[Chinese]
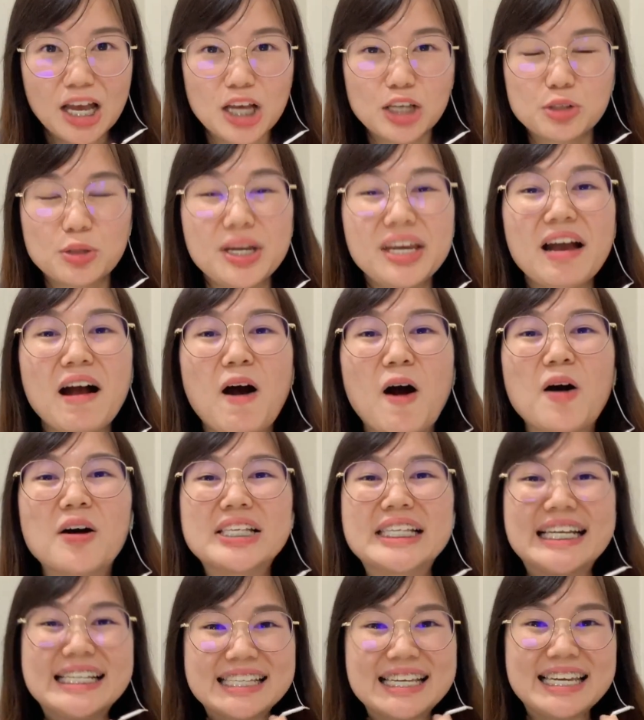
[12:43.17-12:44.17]
所以哈，
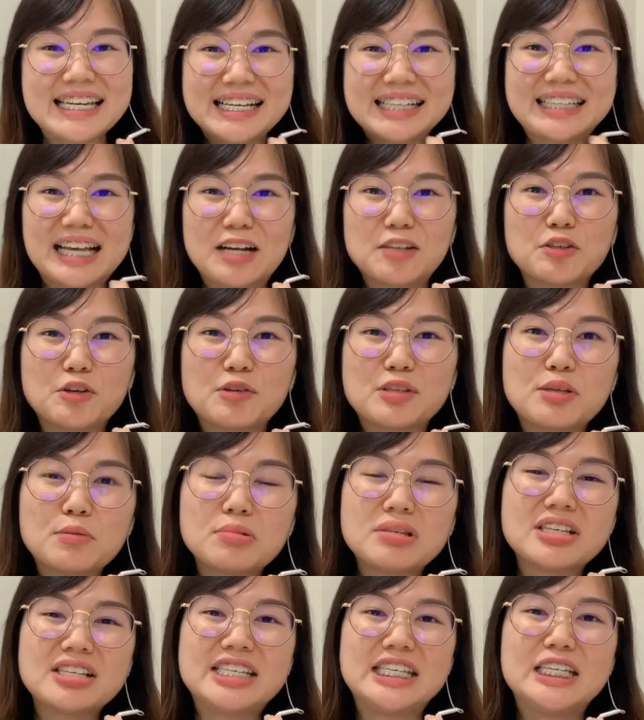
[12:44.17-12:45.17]
在这一个当中，是不
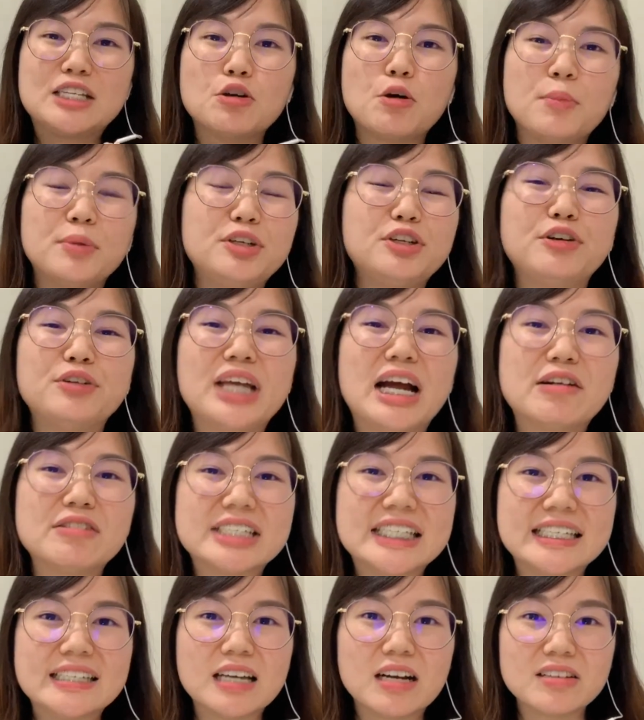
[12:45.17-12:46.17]
是，其实我们有邀
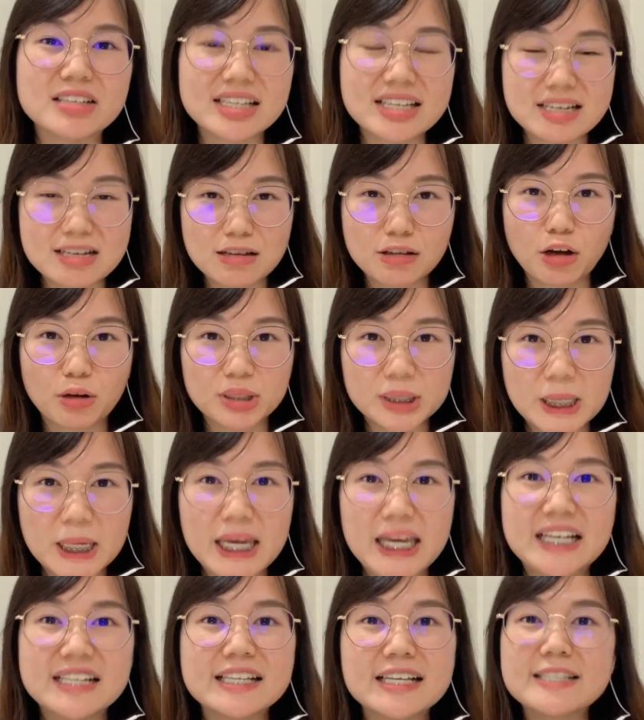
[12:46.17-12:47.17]
请了这一个 Doctor
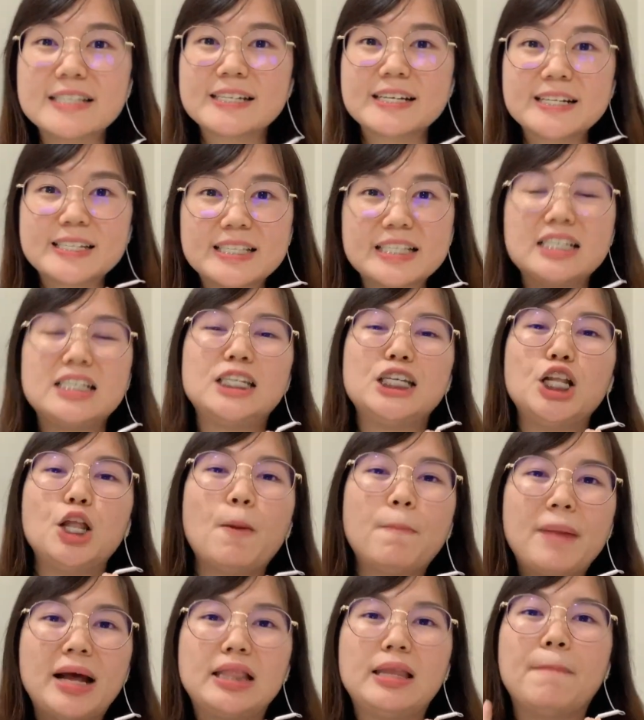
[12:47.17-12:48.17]
In，在这个星期六
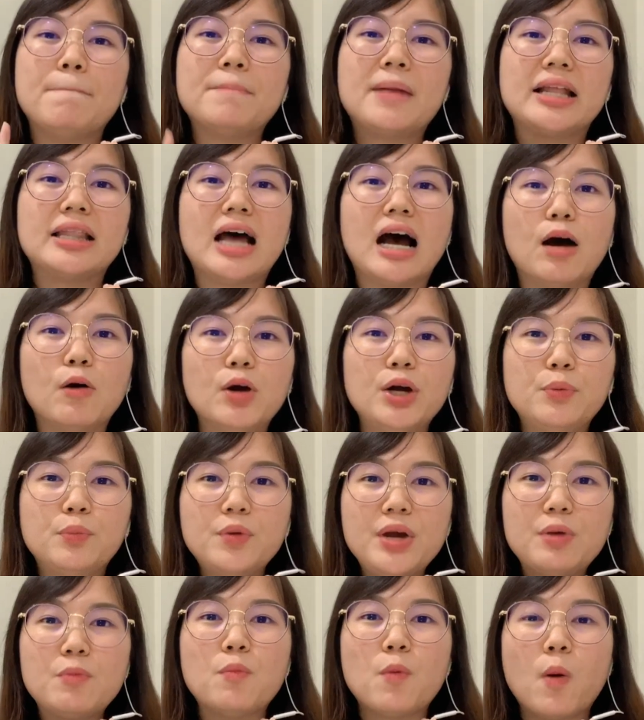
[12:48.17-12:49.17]
八点半，他会
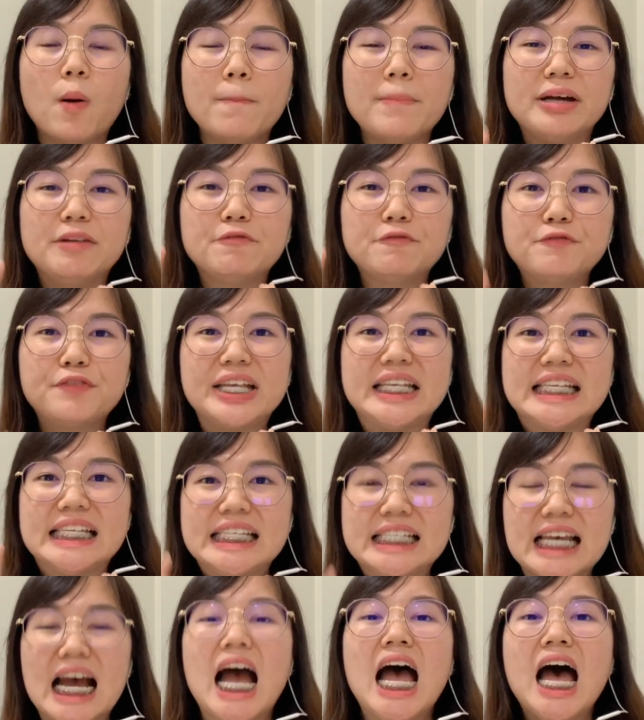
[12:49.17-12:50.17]
为我们分
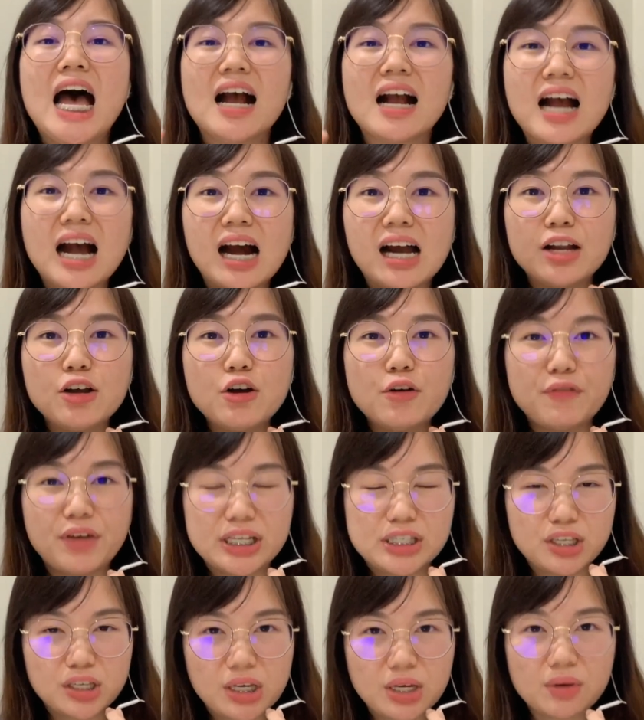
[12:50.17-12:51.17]
享
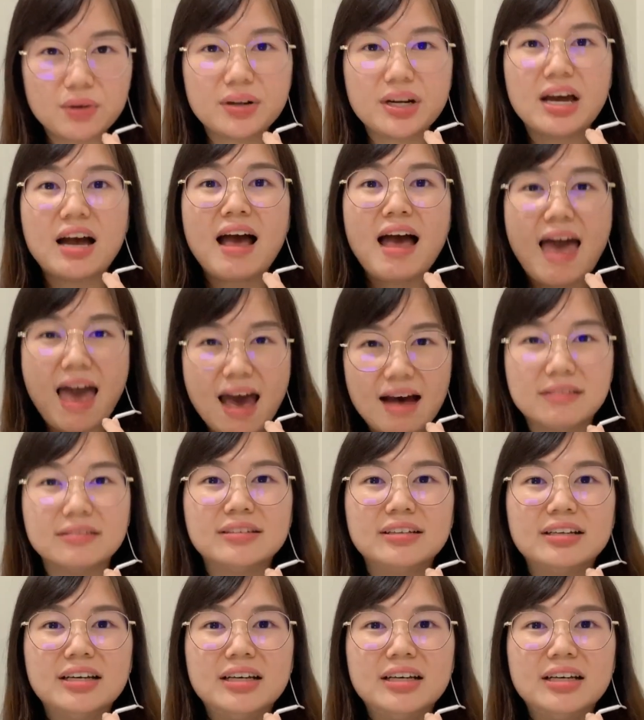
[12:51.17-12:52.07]
Cardiovascular Health。